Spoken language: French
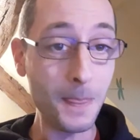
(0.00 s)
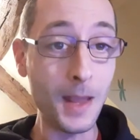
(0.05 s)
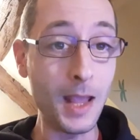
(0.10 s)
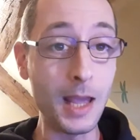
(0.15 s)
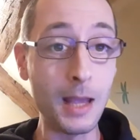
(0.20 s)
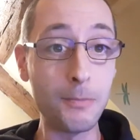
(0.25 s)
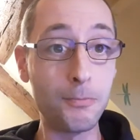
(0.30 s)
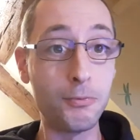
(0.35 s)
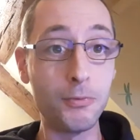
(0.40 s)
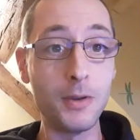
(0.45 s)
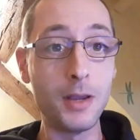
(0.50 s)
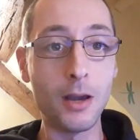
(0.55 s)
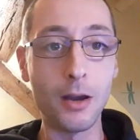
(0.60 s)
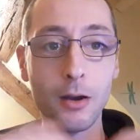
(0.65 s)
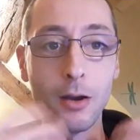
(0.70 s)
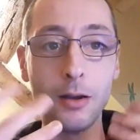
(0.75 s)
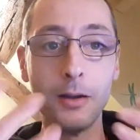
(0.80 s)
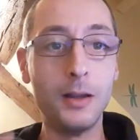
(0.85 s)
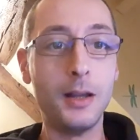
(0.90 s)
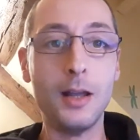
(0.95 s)
Et puis,
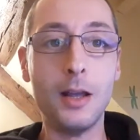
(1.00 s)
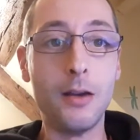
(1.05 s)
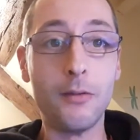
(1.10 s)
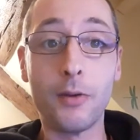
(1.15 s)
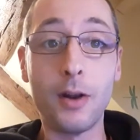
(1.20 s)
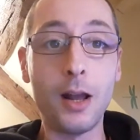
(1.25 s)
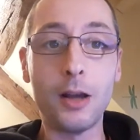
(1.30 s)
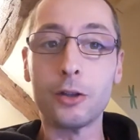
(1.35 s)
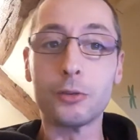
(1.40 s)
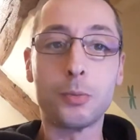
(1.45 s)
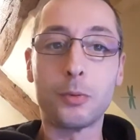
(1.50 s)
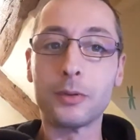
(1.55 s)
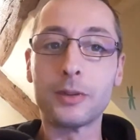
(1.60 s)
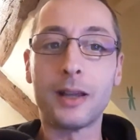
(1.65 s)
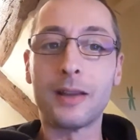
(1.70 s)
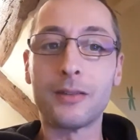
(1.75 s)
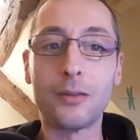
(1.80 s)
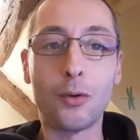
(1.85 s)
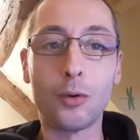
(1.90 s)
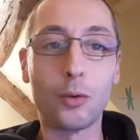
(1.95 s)
voilà, je prendrai
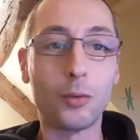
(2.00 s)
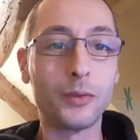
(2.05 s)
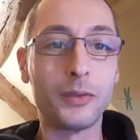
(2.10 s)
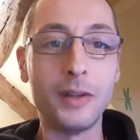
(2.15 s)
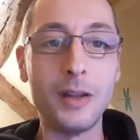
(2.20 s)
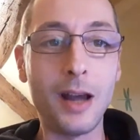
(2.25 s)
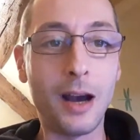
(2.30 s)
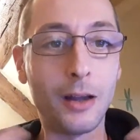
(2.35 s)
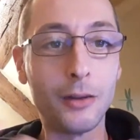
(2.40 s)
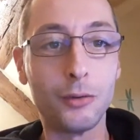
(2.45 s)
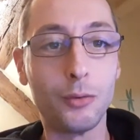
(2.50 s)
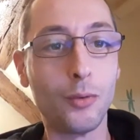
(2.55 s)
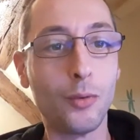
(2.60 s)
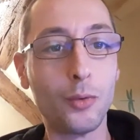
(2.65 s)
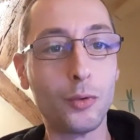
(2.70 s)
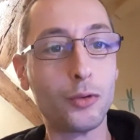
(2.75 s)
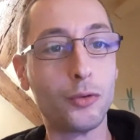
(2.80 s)
ça en considération,